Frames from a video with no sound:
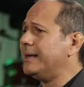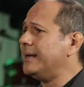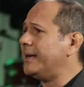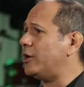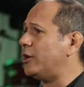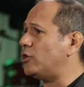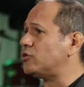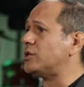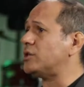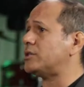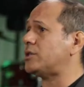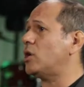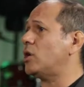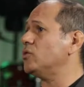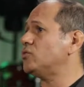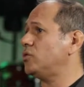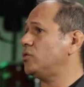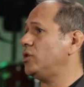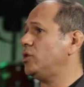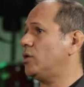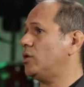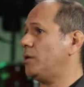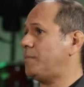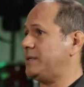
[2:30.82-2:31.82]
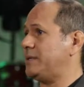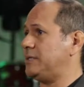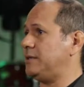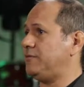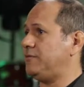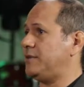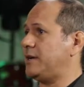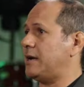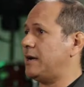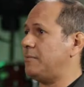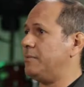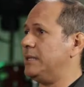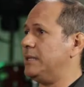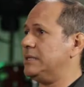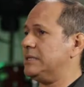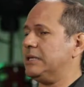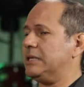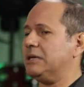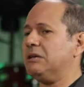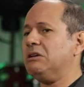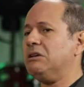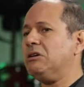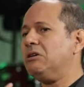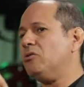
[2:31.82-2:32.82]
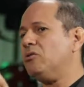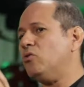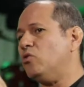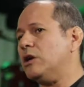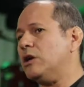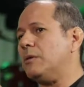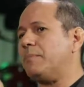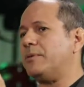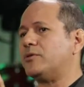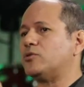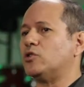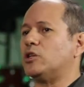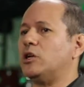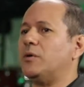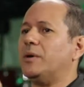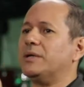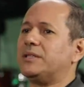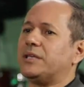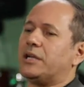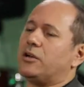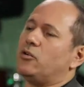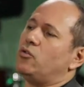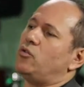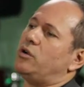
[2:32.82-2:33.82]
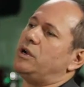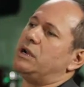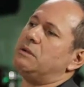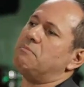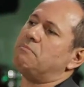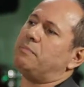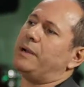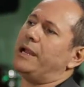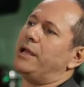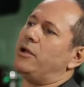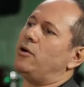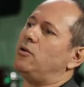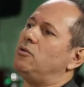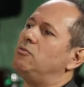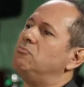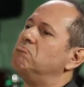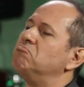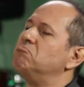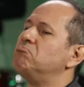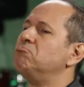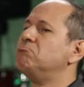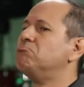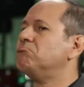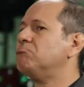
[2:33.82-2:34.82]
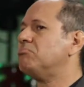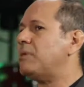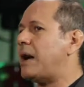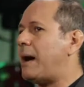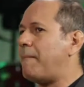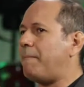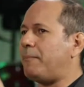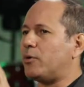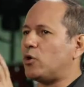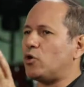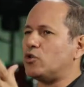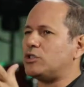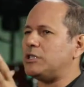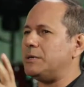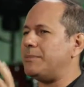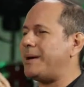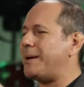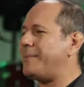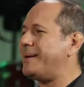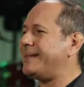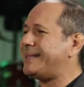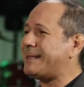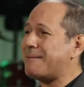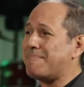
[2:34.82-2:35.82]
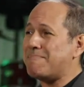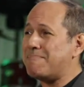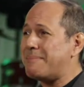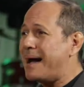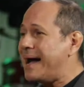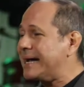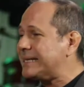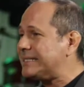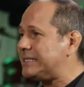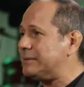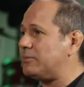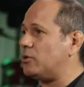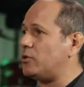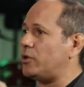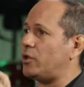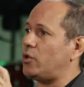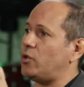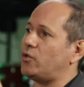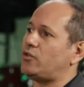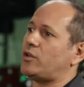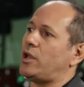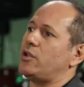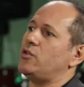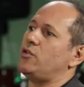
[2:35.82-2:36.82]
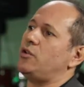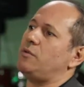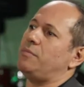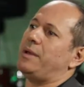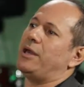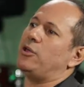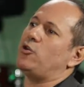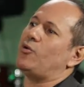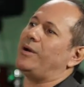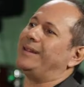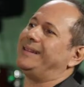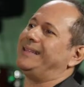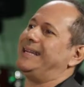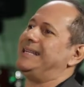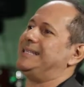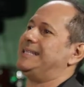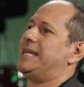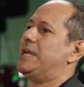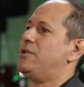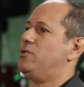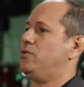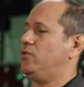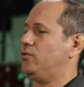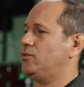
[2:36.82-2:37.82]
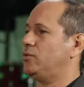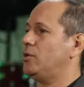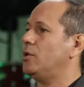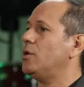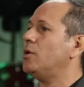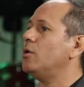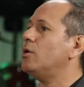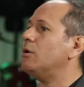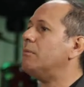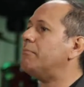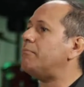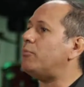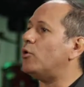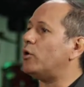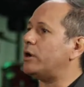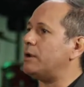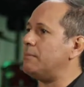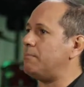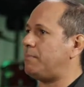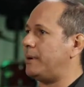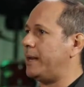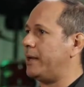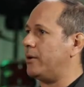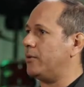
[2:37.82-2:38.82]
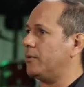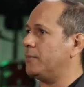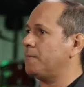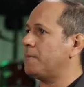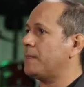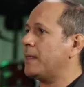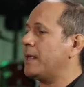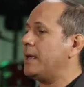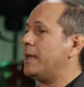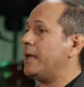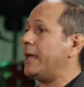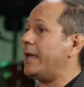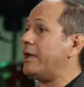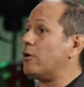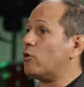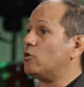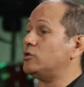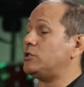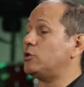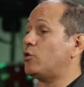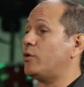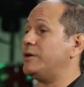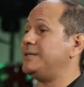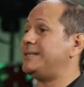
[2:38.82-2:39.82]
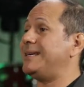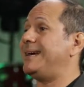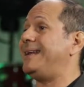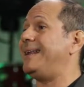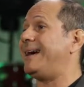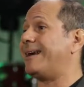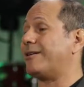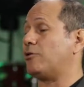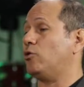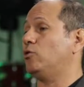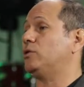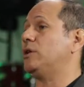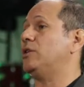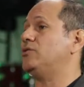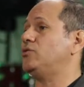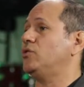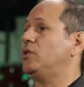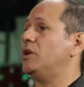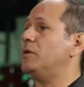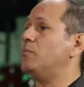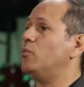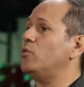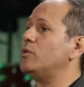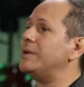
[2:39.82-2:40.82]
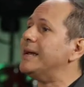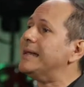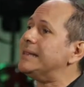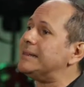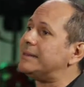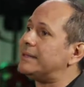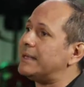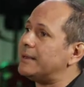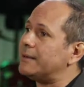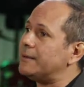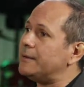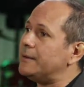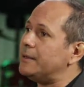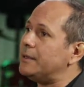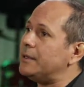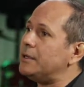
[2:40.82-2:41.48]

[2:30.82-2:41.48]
En los Estados Unidos específicamente, una persona va a estar en un empleo aproximadamente máximo de dos años y medio a tres años por empleo. En consecuencia, la rotación es muy alta.